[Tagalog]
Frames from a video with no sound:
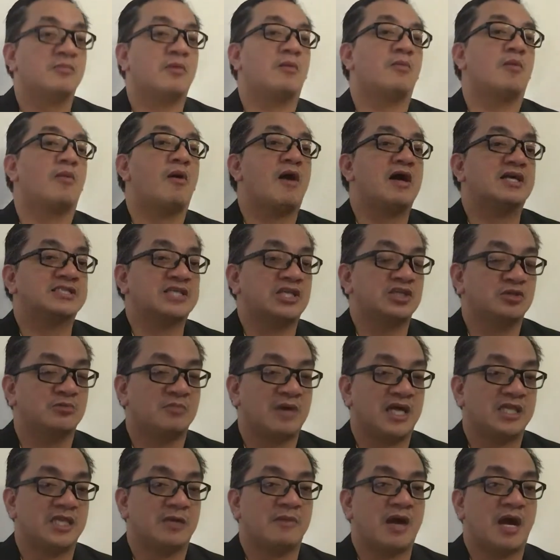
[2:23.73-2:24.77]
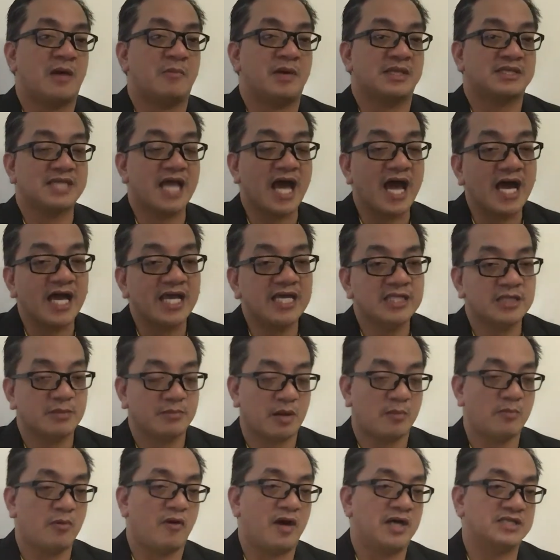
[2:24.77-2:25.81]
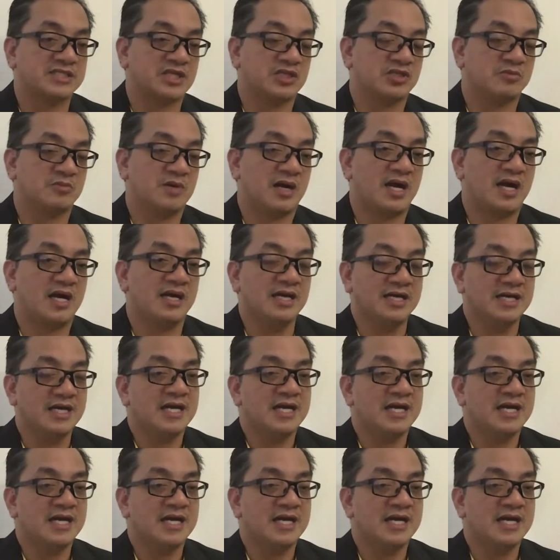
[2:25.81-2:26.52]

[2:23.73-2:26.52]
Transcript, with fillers: Mabawasan yung mga namamatay, nababawasan yung mga